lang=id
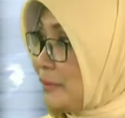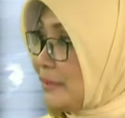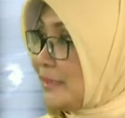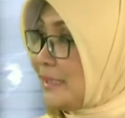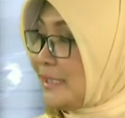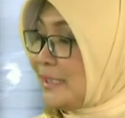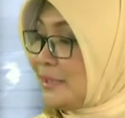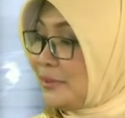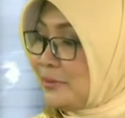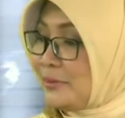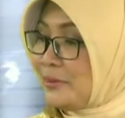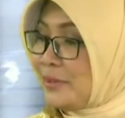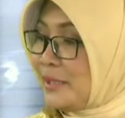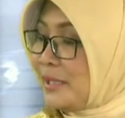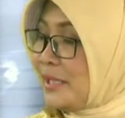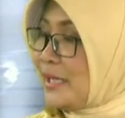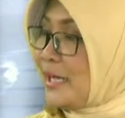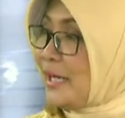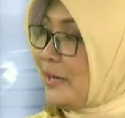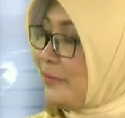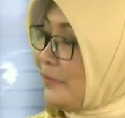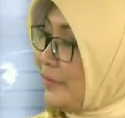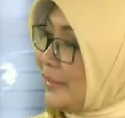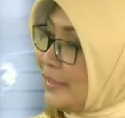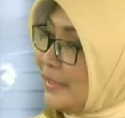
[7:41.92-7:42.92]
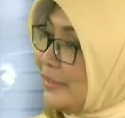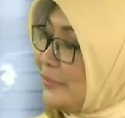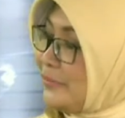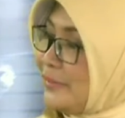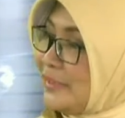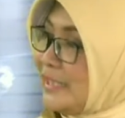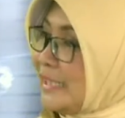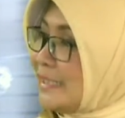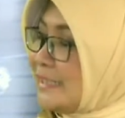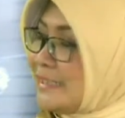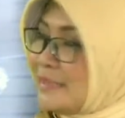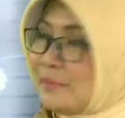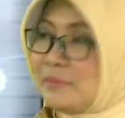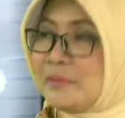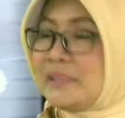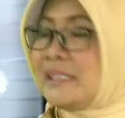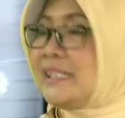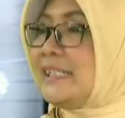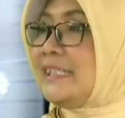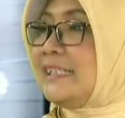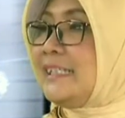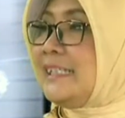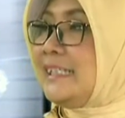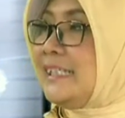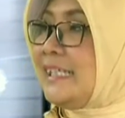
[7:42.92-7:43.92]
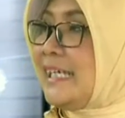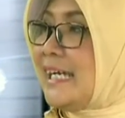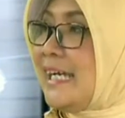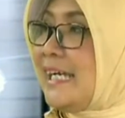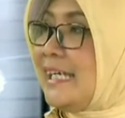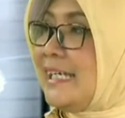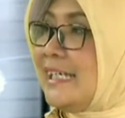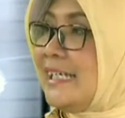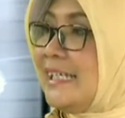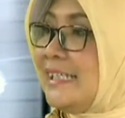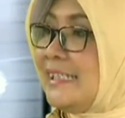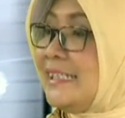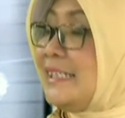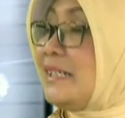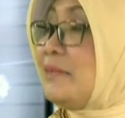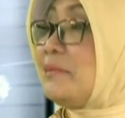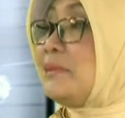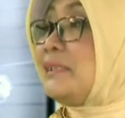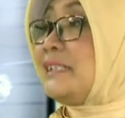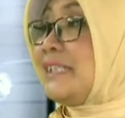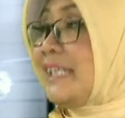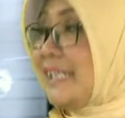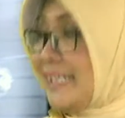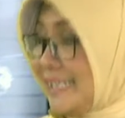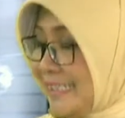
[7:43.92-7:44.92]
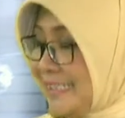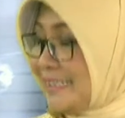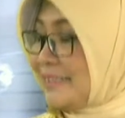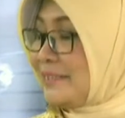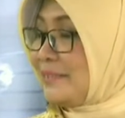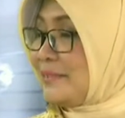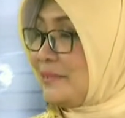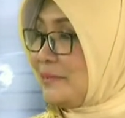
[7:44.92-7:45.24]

seperti itu efektivitasnya menjadi tidak tidak besar gitu.